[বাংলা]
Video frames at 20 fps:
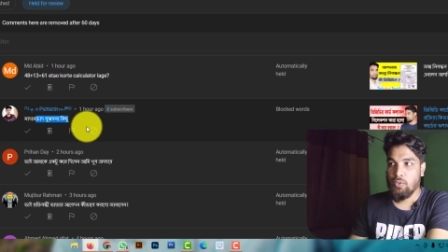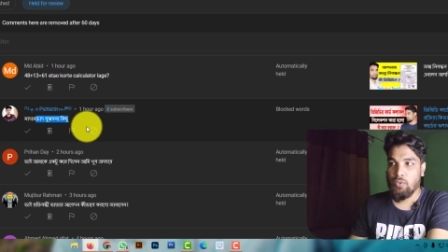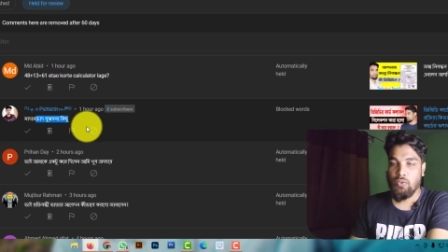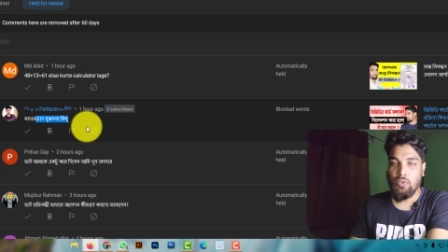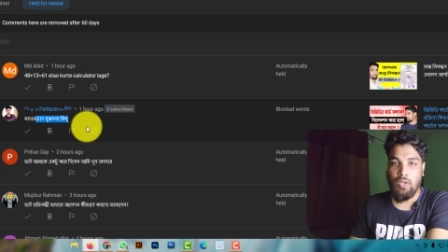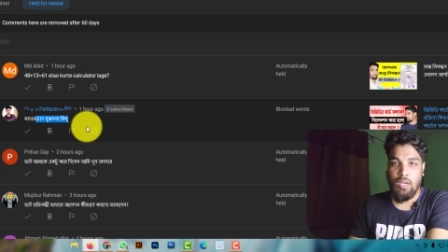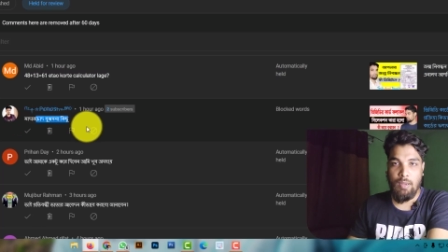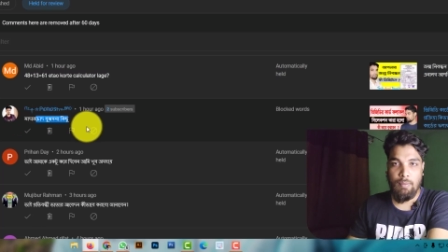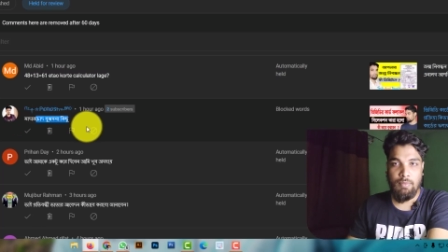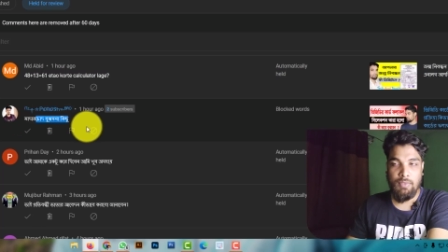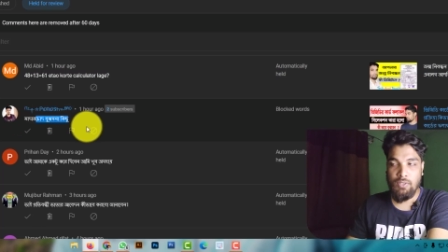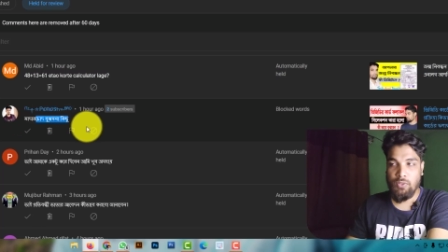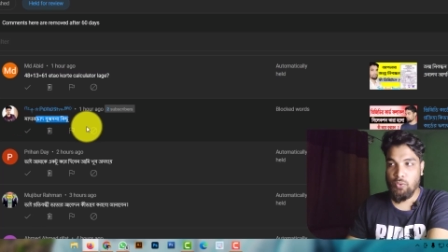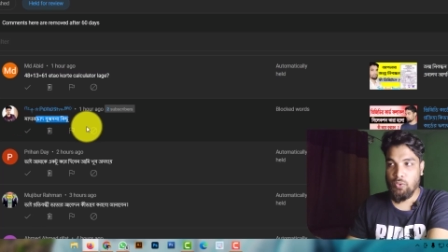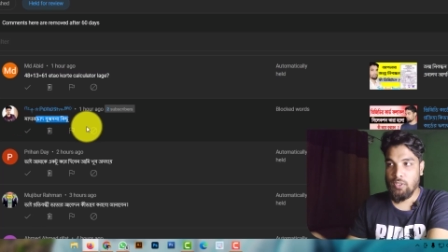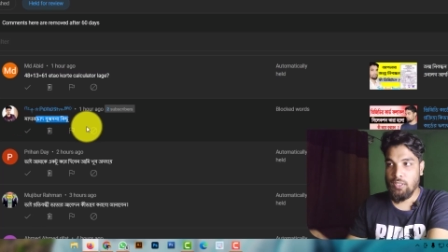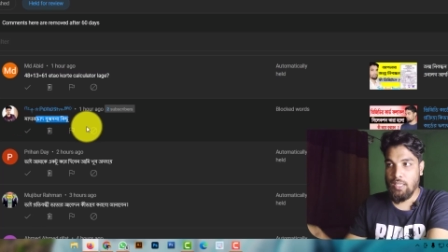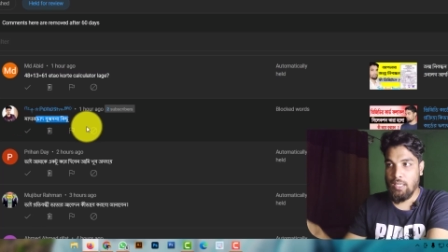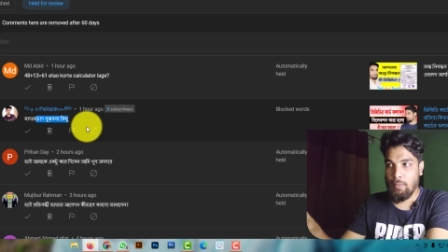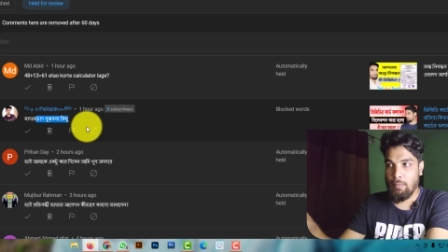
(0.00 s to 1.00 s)
সো আমি
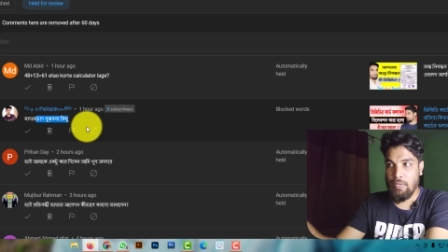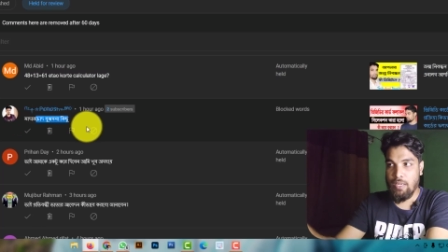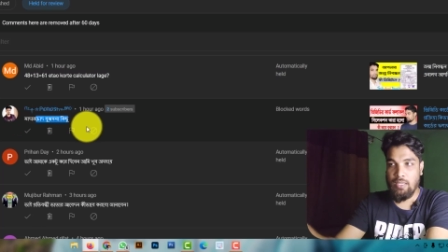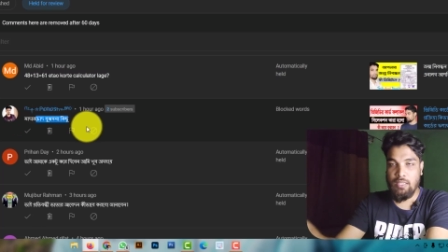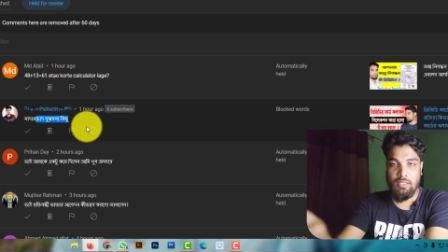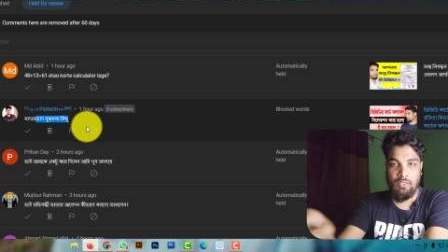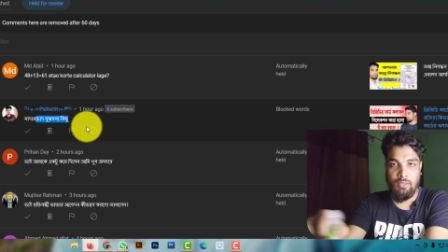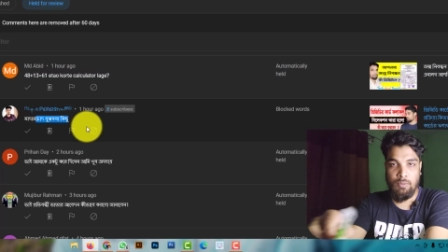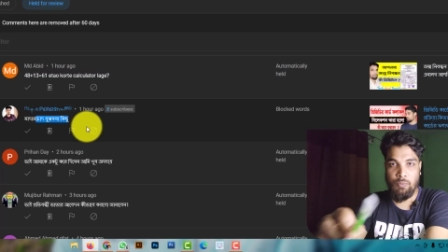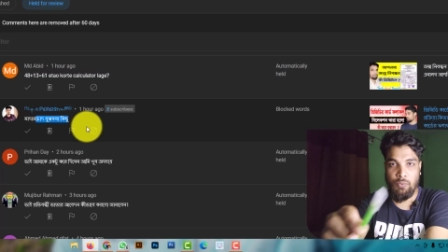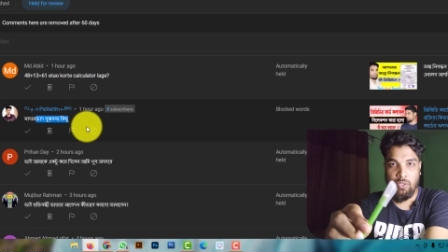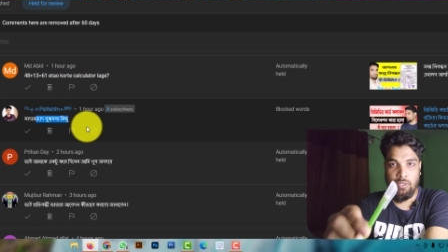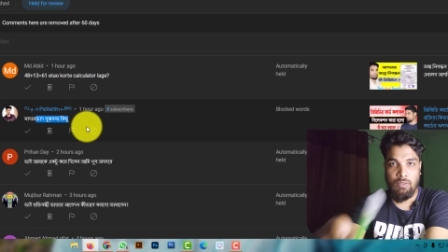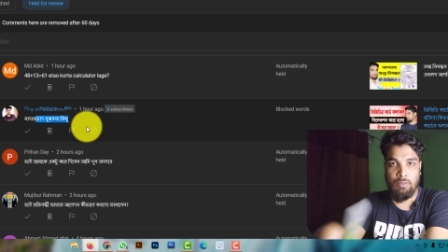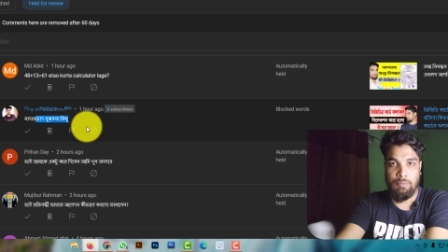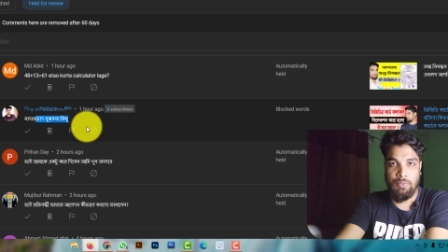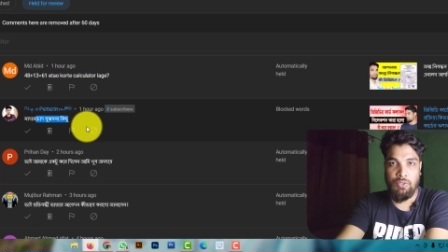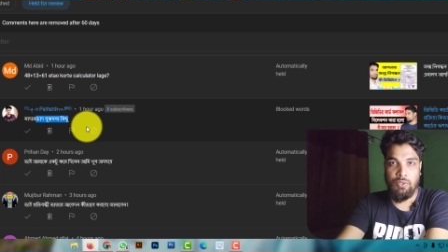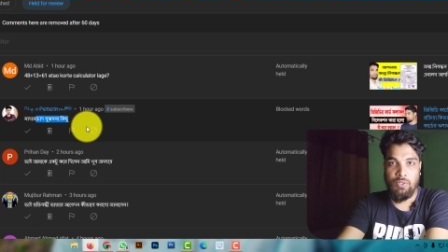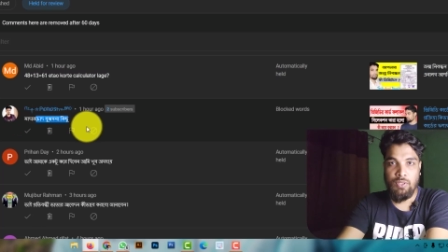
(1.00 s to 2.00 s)
যদি এই ভাইটি ইতিমধ্যে
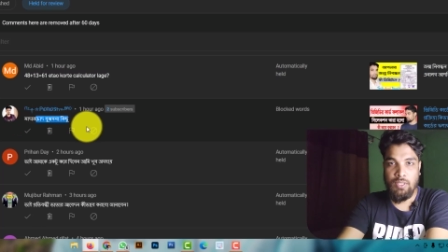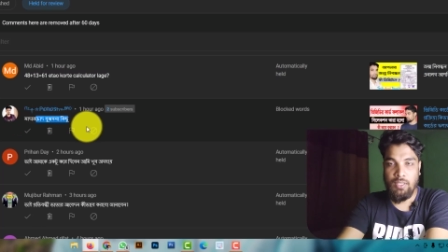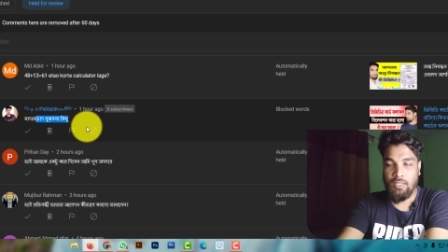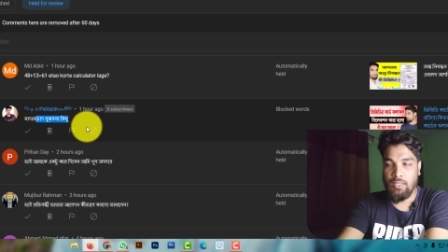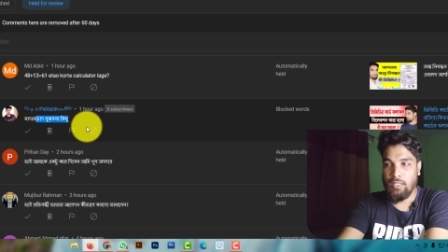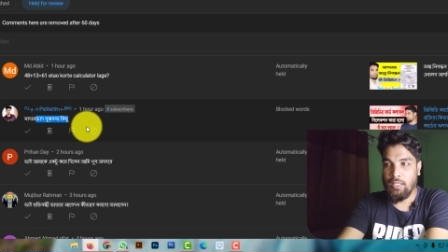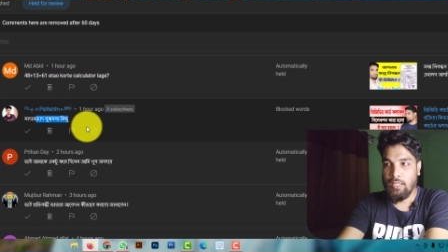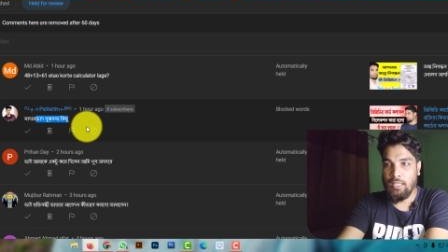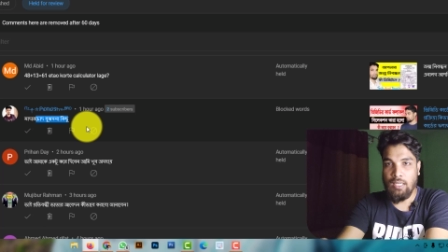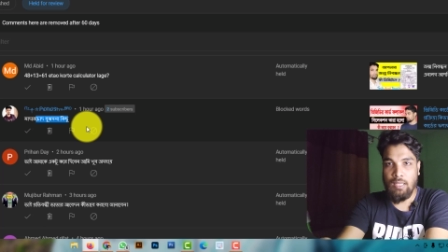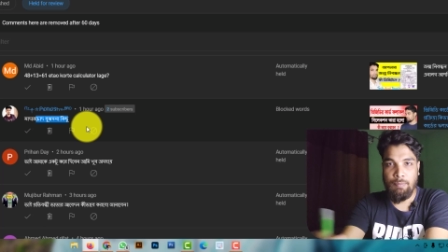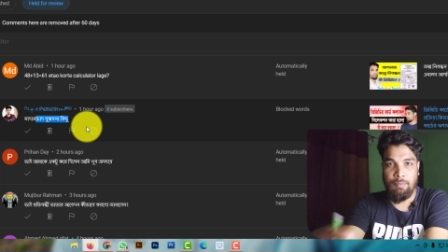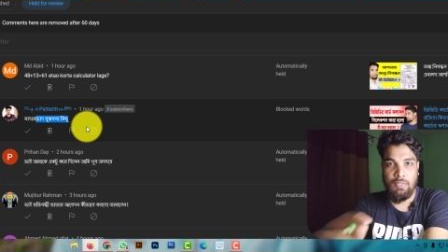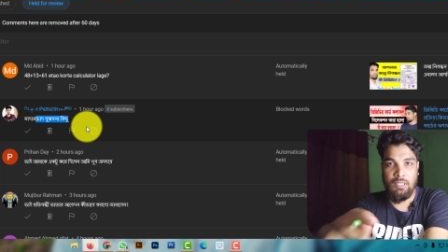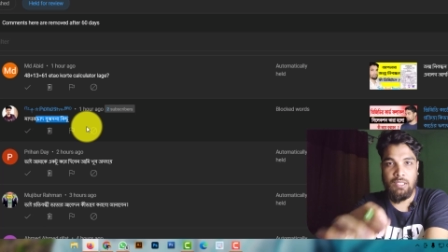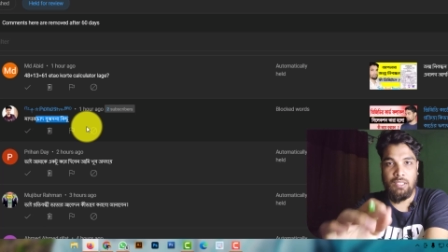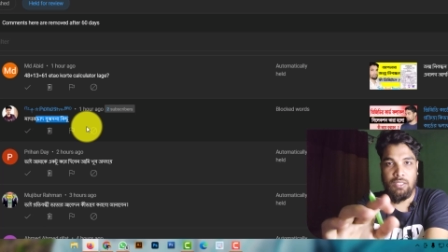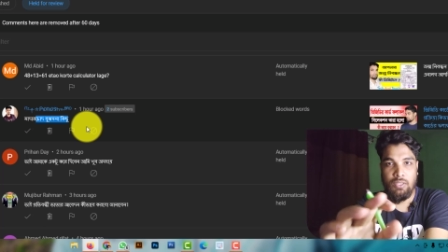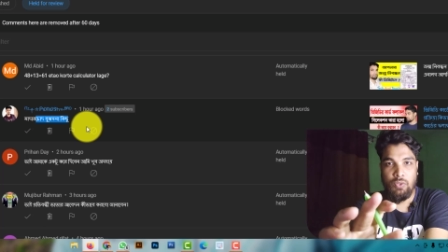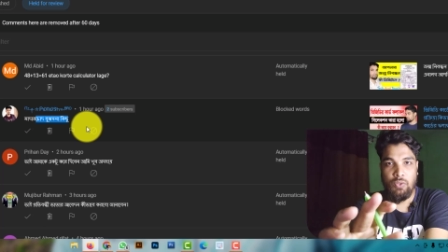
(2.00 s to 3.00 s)
আমার ভিডিও দেখে থাকেন আপনাকে